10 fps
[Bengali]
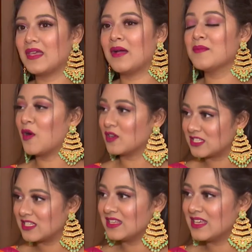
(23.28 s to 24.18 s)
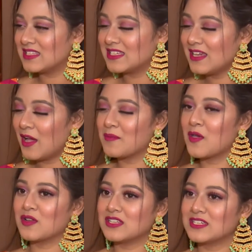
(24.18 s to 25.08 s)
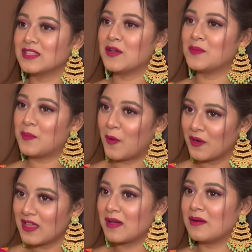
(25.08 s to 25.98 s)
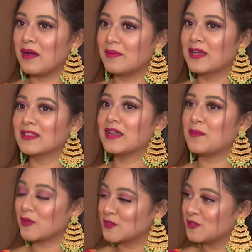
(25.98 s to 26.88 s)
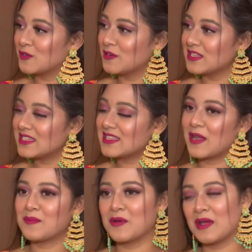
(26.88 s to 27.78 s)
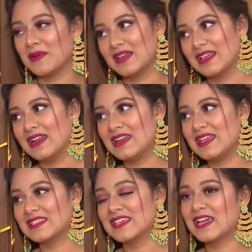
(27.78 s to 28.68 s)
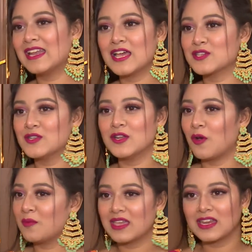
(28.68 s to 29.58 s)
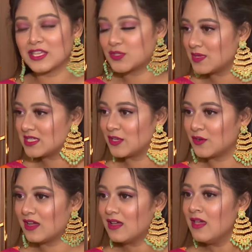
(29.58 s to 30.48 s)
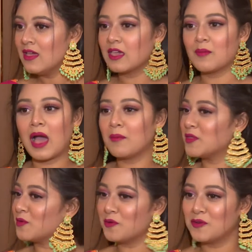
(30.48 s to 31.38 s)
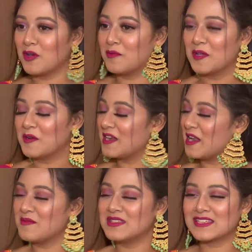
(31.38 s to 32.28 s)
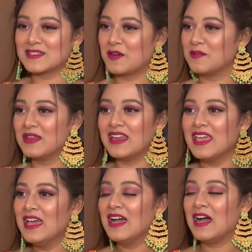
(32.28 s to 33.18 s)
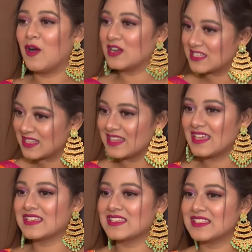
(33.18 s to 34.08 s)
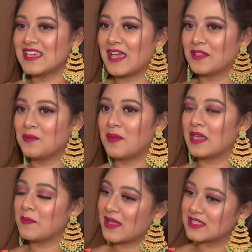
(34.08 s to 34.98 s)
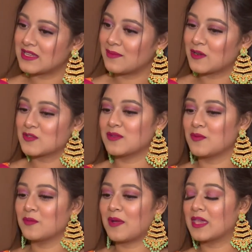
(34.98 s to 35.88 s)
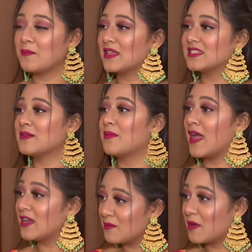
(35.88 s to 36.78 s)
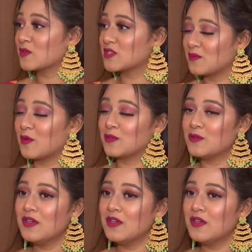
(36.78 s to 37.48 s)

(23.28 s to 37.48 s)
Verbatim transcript: আমি অডিশন দিয়েছি আমি অডিশন দেওয়ার পরে আমাকে তারা পছন্দ করেছে তারপরে আমাকে তারা নিয়েছে এখানে আসলে লবিংয়ের কিছুই ছিল না কিংবা আমি তো কোনো লবিং করিনি আমি জাস্ট নর্মালি অডিশন দিয়ে এসেছি একদম বাকি পাঁচটা মানুষের মতো বাকি পাঁচটা বাইরের মানুষের মতো